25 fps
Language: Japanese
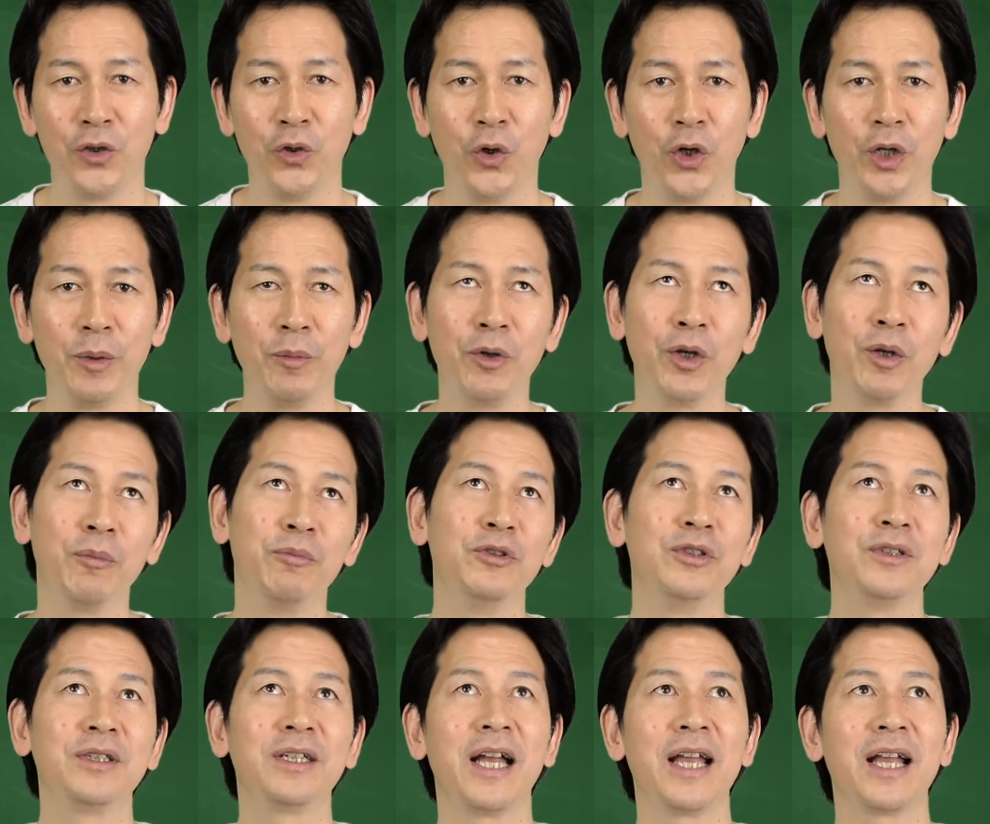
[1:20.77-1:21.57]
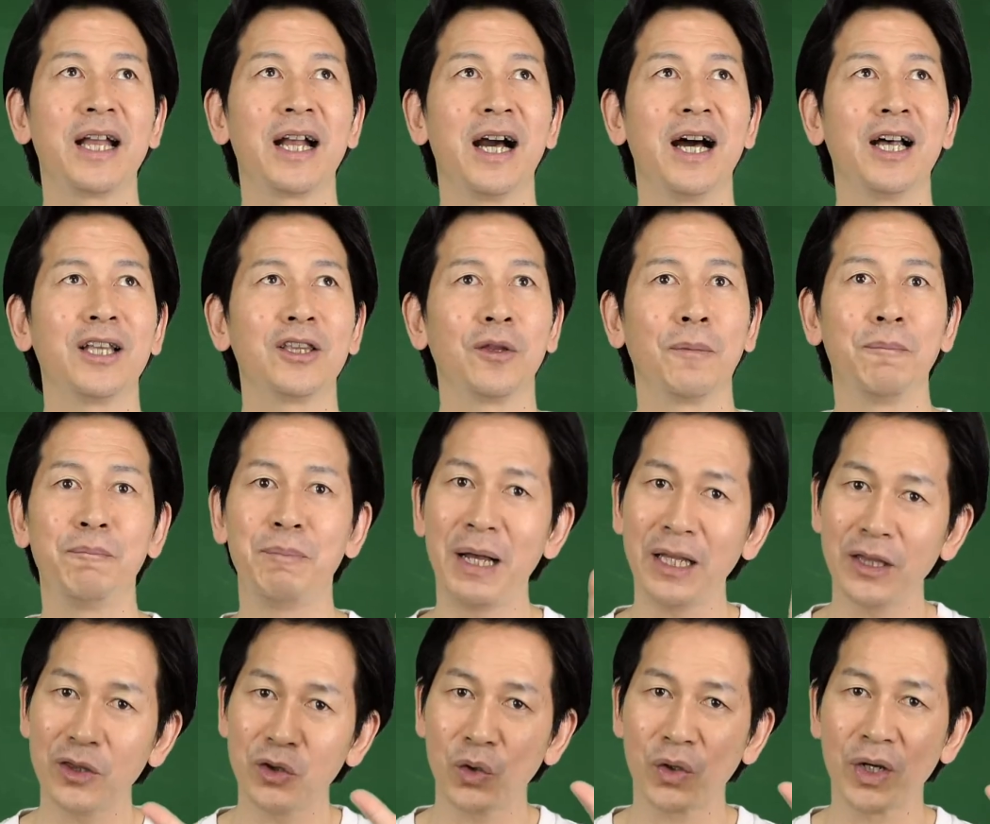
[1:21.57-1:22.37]
乗り物分解かと
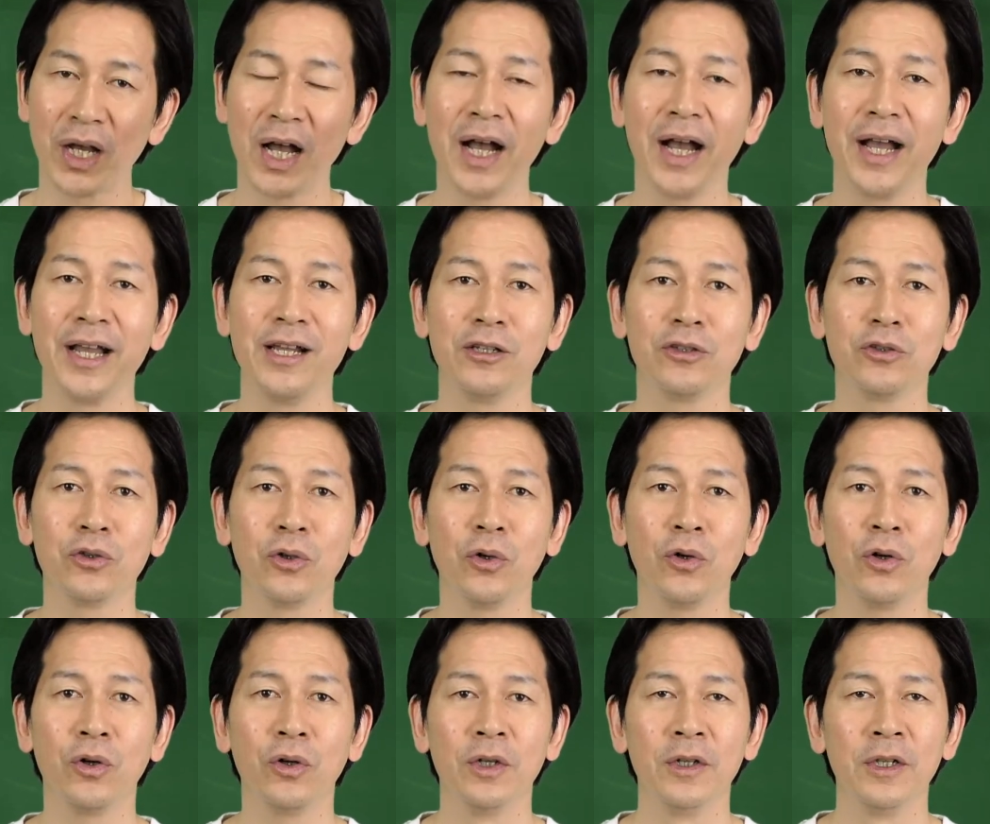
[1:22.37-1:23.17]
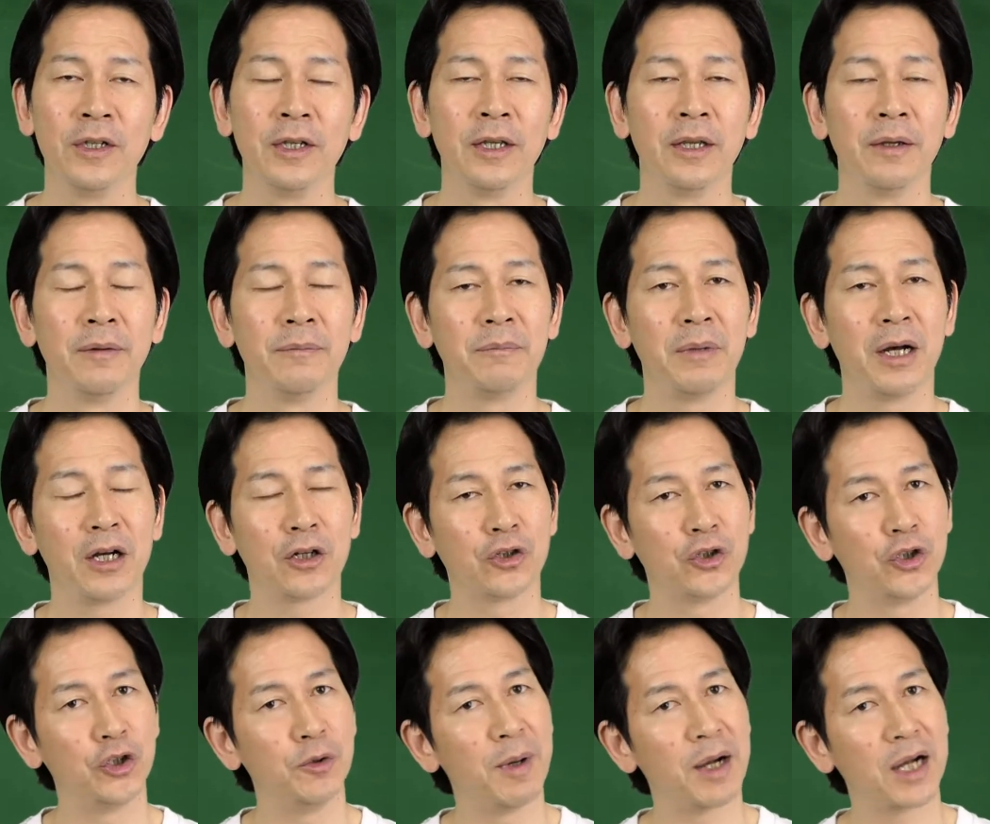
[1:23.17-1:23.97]
パッと考えると、
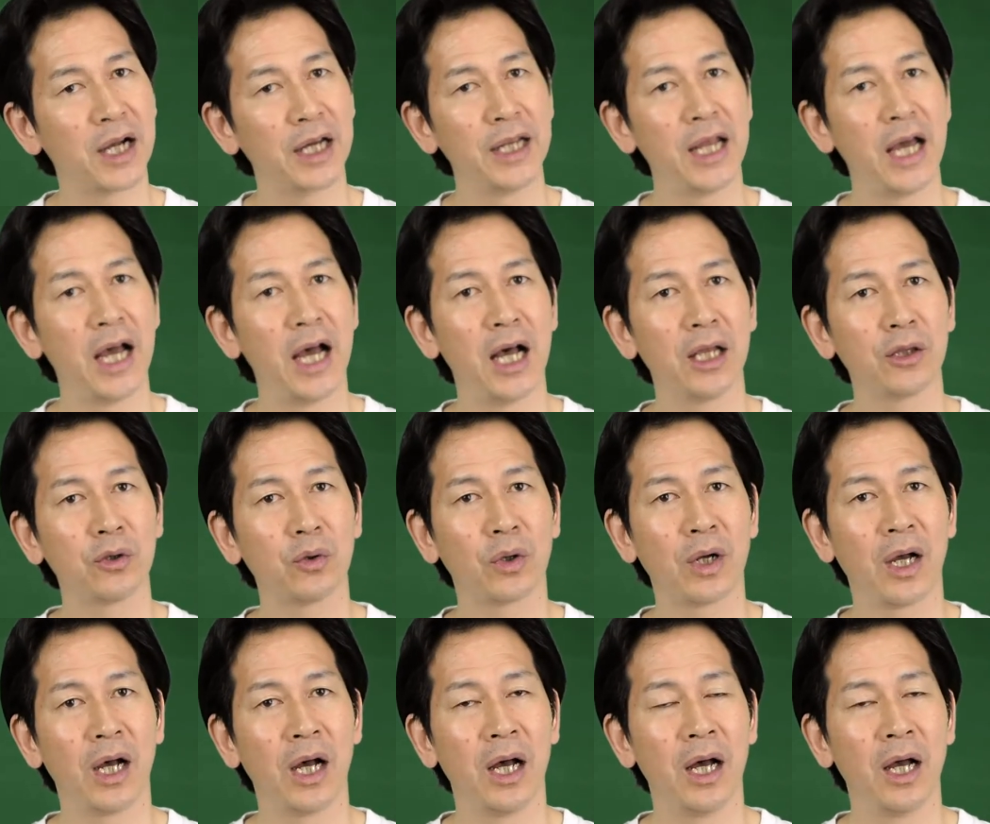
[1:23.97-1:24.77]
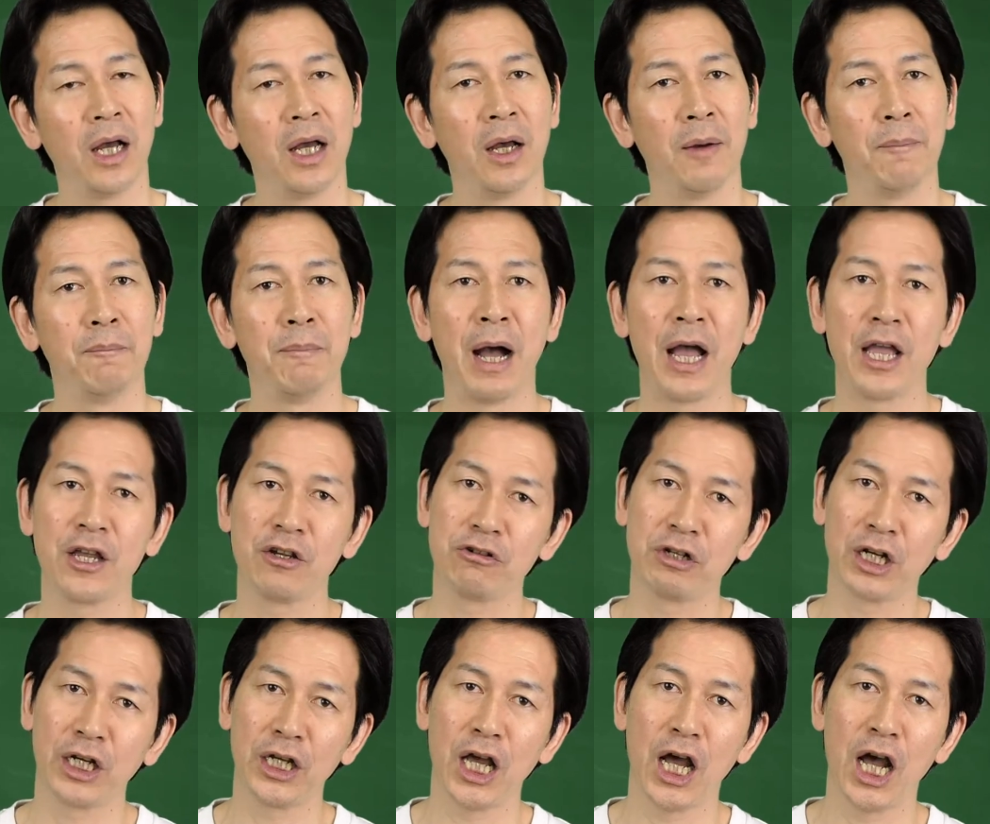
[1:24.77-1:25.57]
車かなとか、
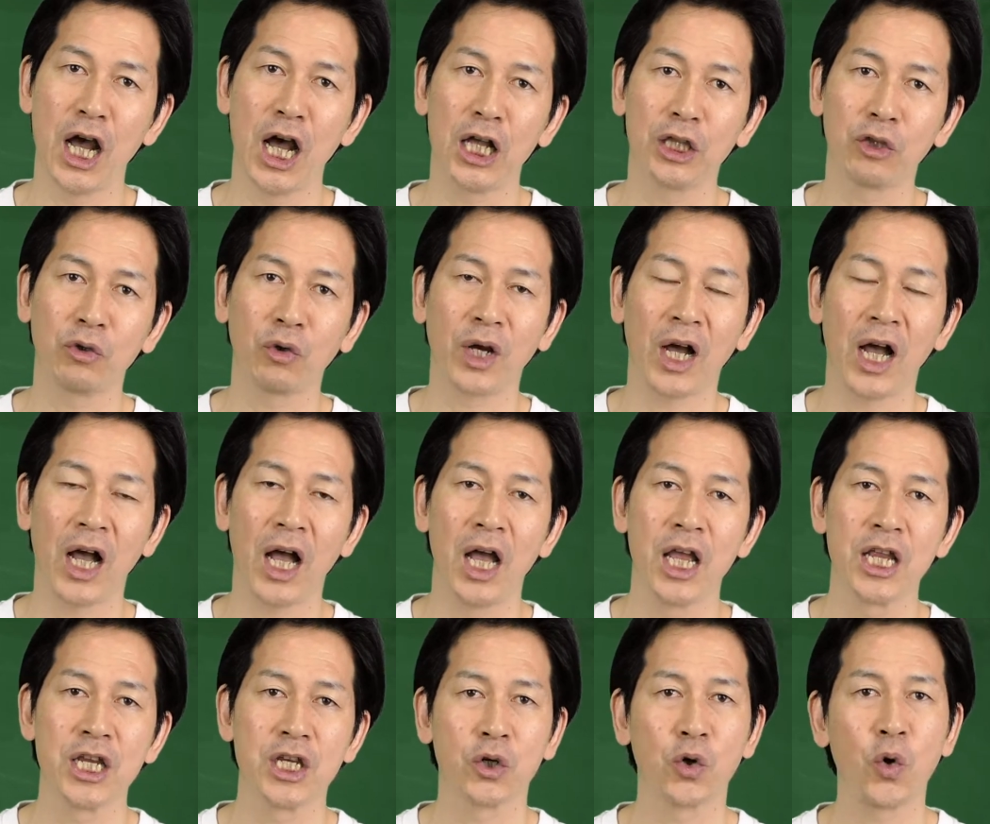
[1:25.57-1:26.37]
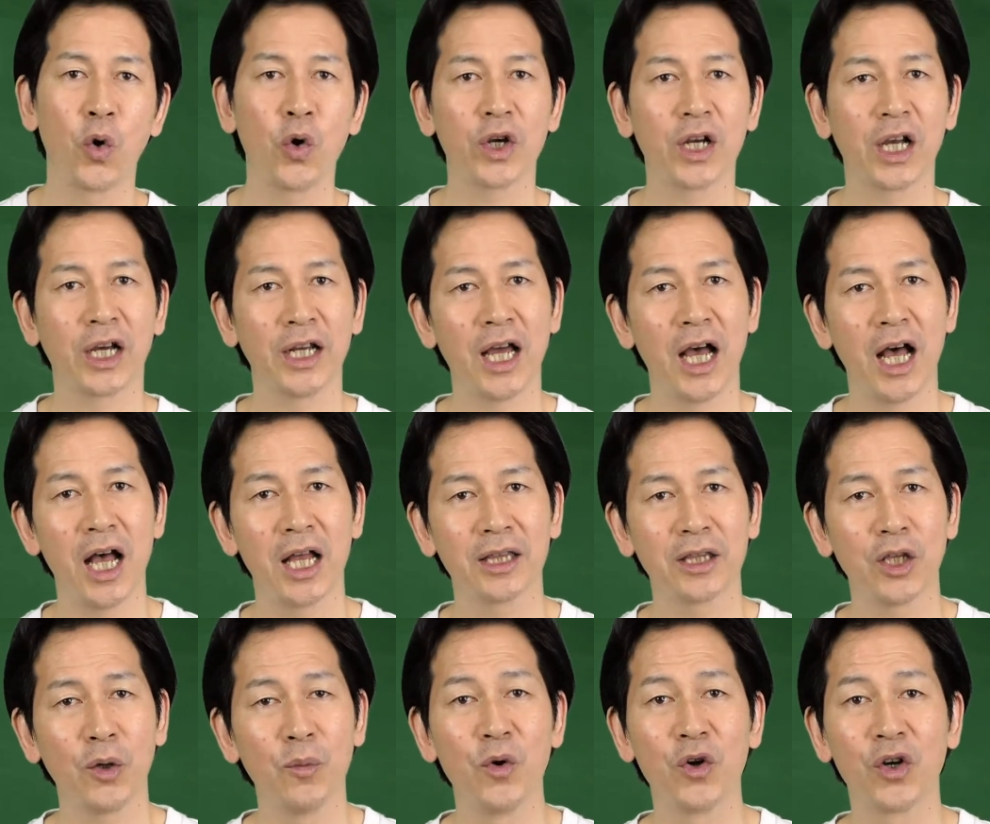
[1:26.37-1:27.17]
バイクかなとか、飛行機か
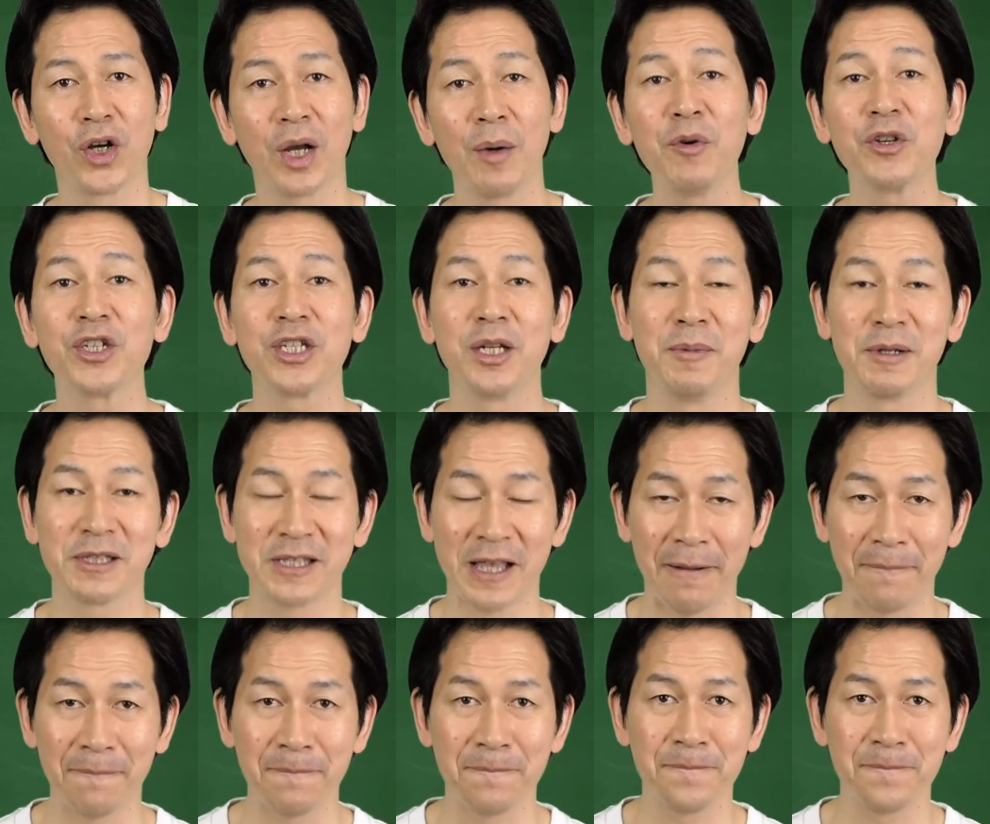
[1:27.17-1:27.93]
なって思うかもしれません。